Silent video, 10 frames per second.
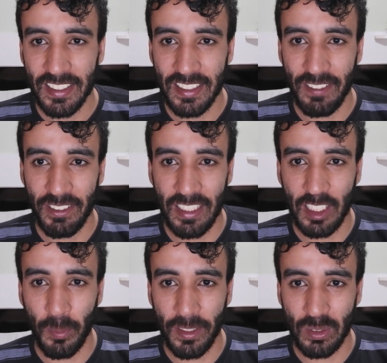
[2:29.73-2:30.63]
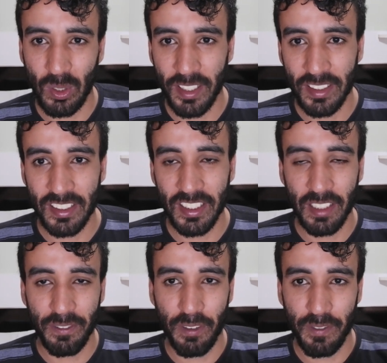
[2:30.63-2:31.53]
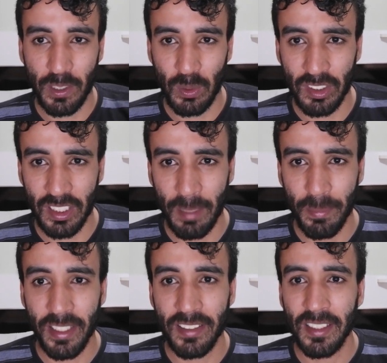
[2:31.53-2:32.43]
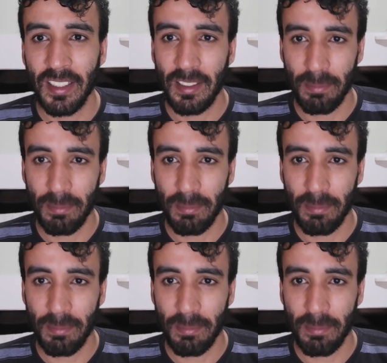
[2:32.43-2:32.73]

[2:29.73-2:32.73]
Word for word: que na verdade é uma história antiga, foi feito antigamente,